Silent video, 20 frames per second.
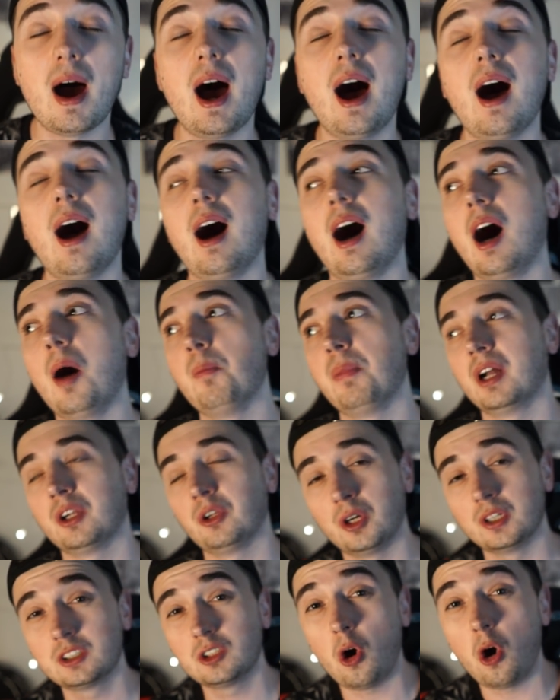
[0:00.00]
Aber
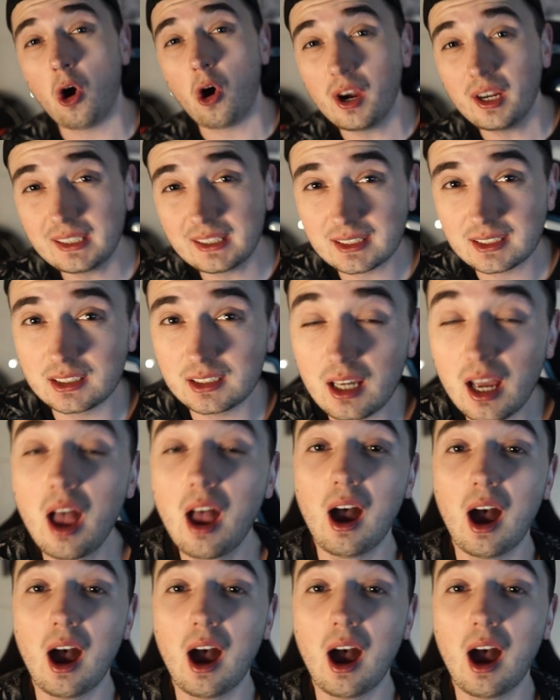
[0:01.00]
Leute, heute